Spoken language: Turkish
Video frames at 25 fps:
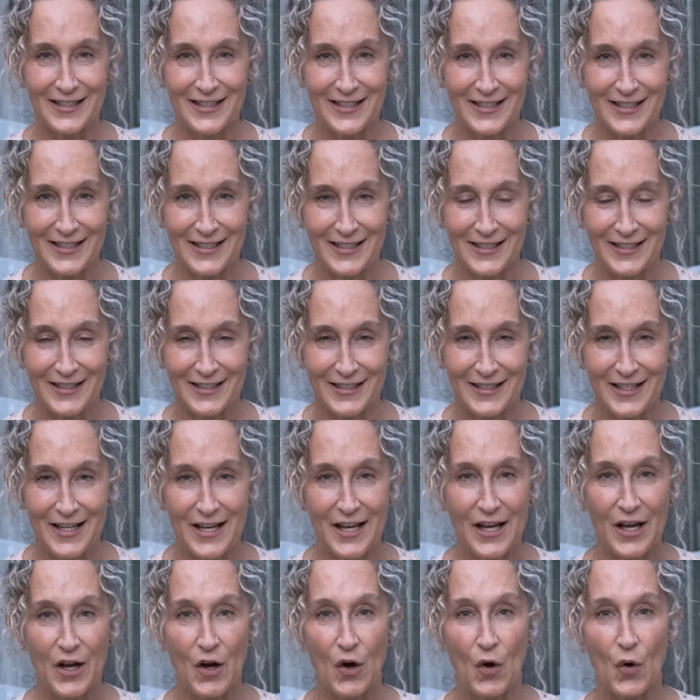gitsin.
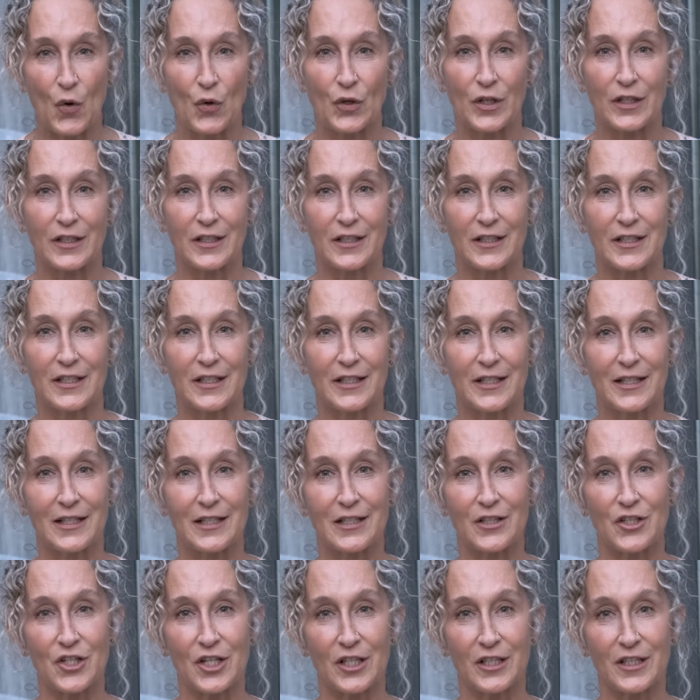O kadar iyi
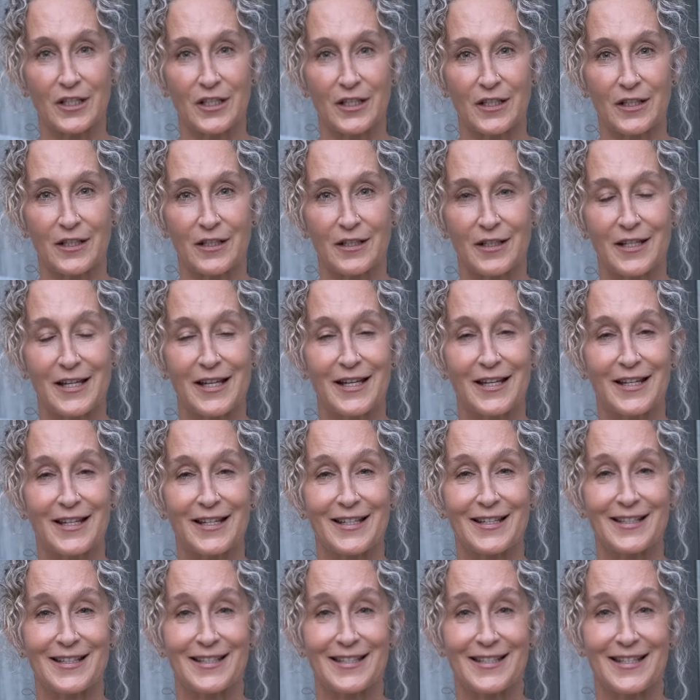gelecek ki
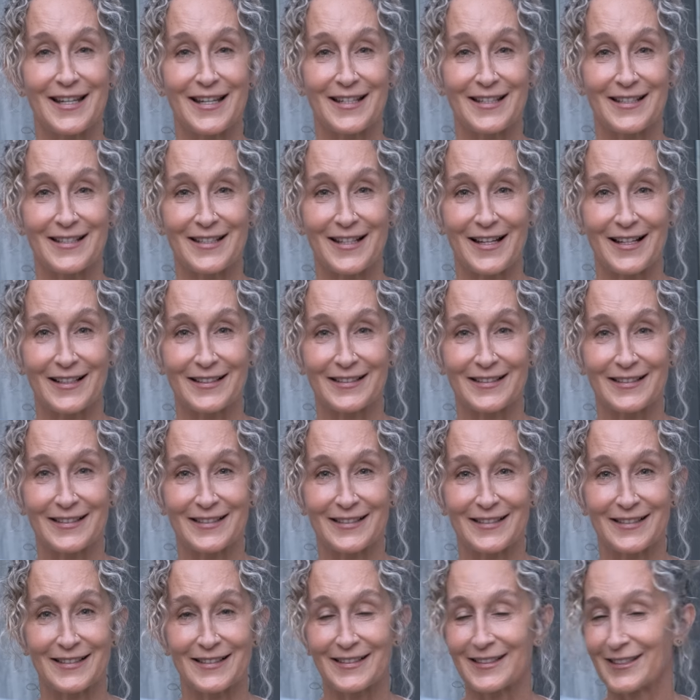yeniden
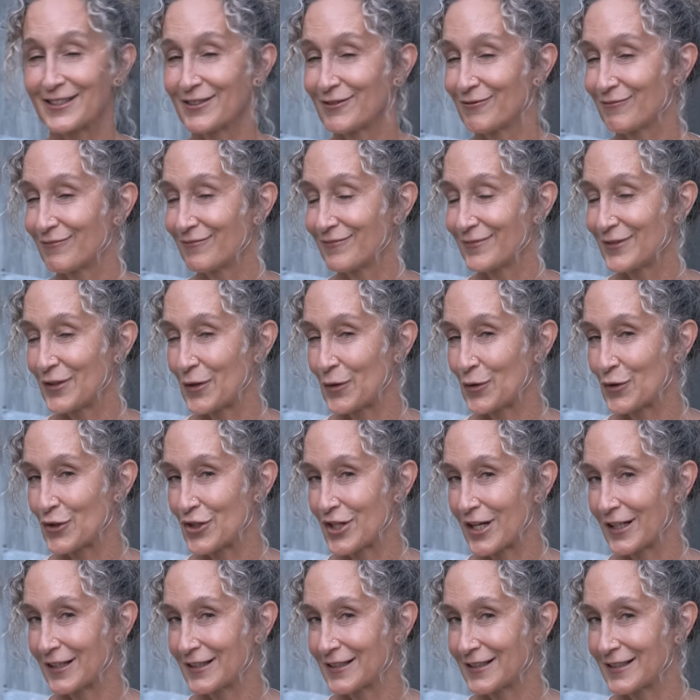
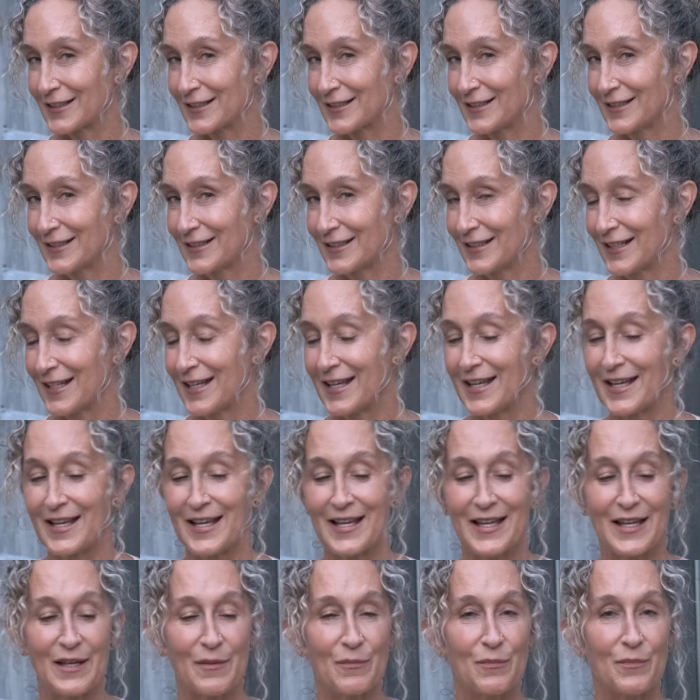doğacaksın.
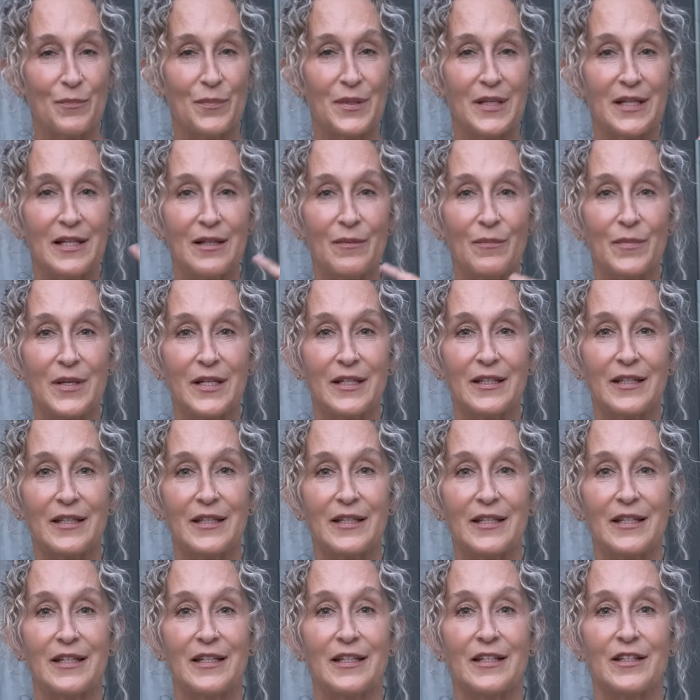
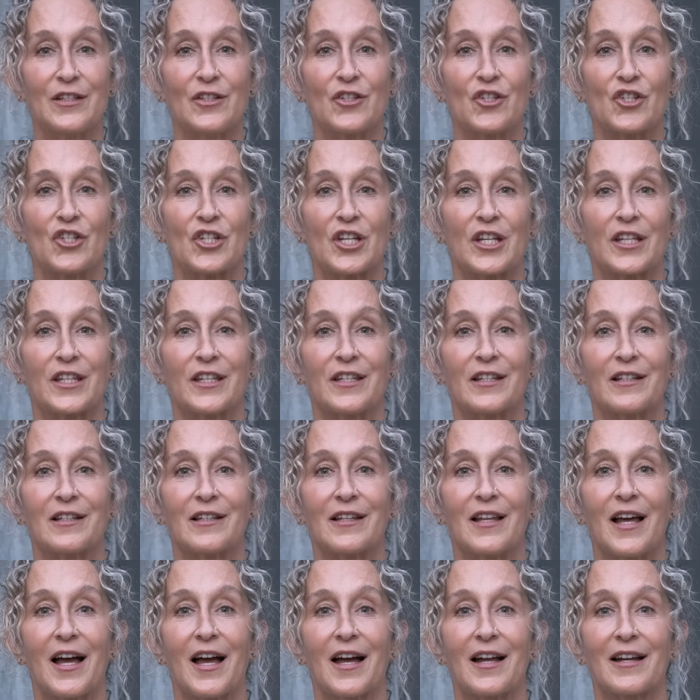Bilmediğin
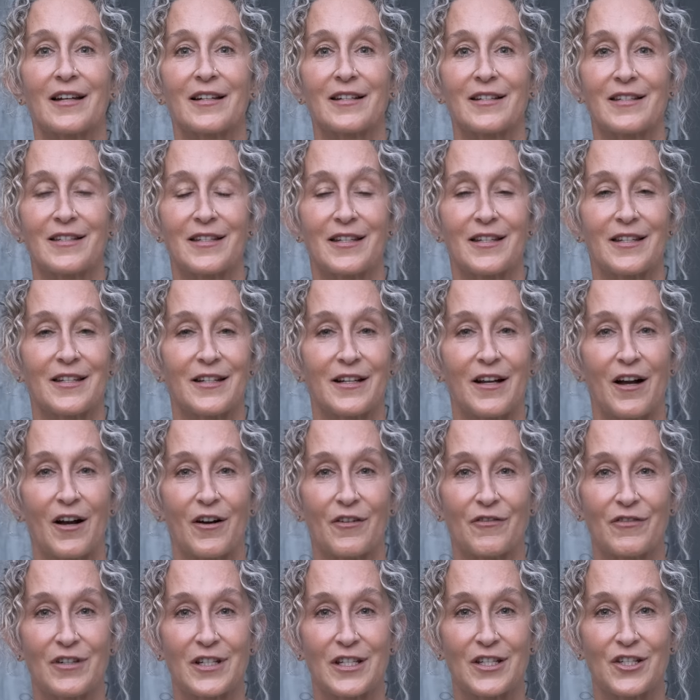şekiller seni
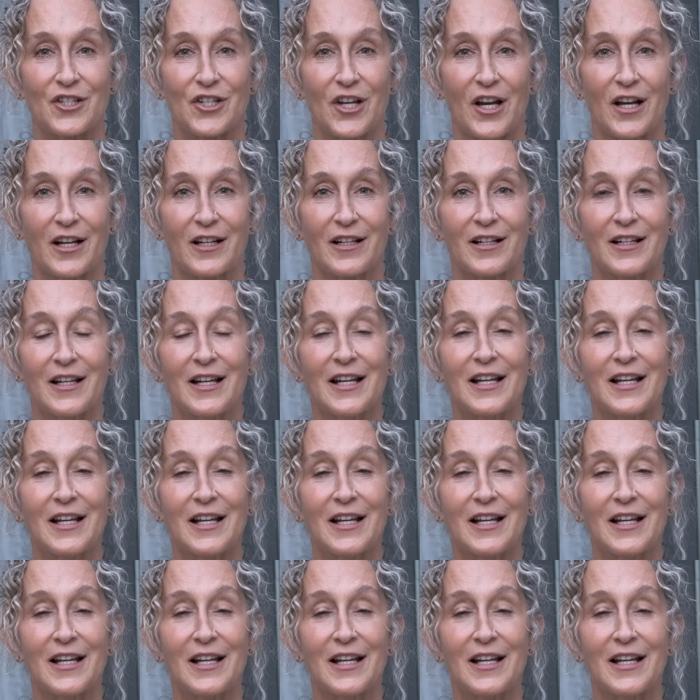kavrayacak.